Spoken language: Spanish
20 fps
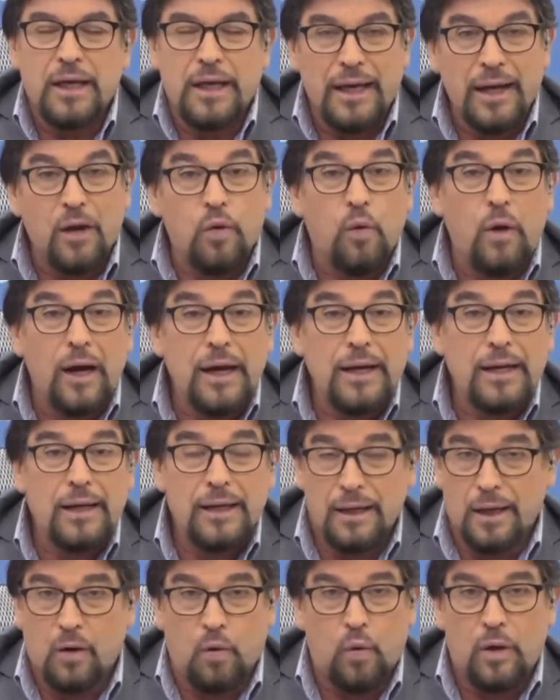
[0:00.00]
en
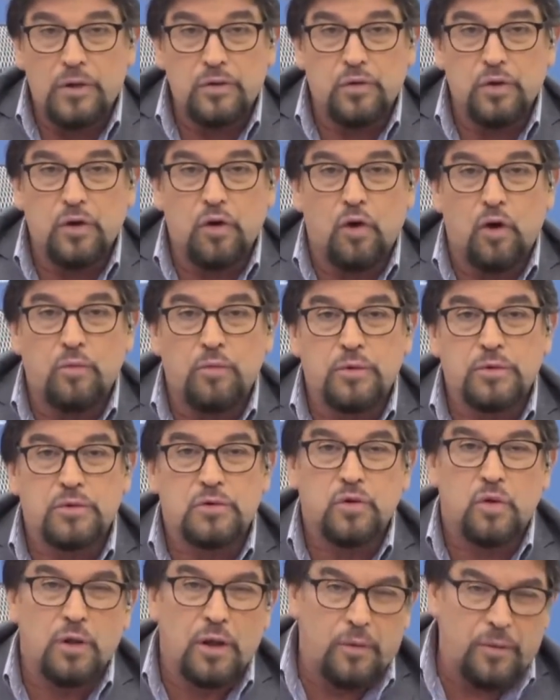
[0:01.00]
cuál, cuánto y cómo
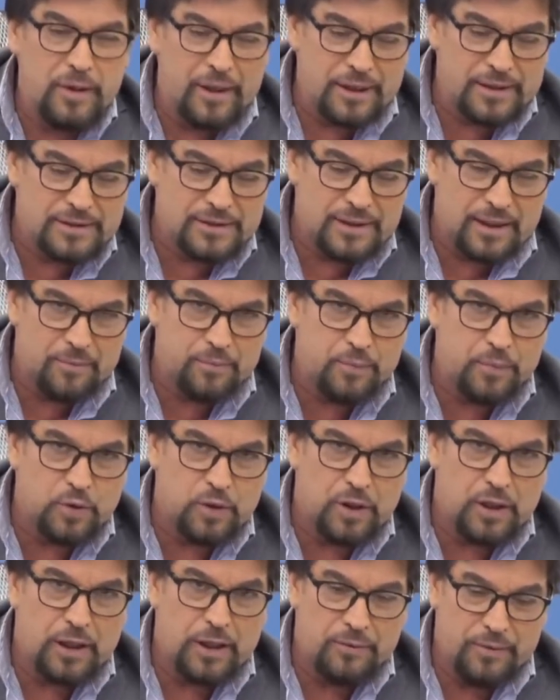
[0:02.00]
todavía está
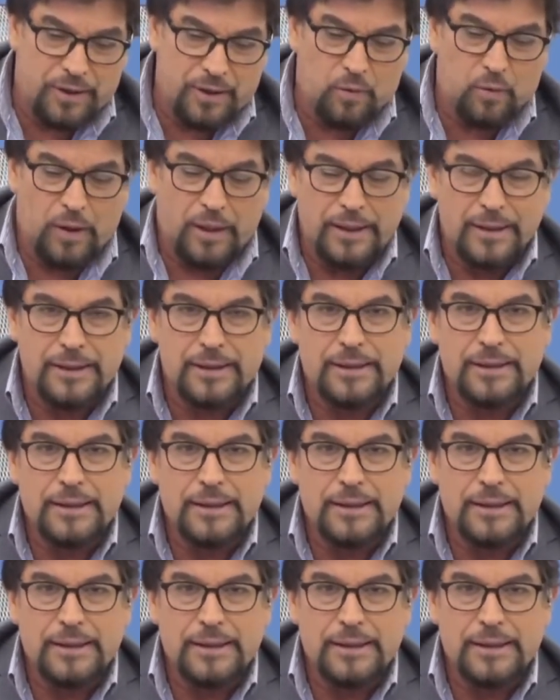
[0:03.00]
por averiguar,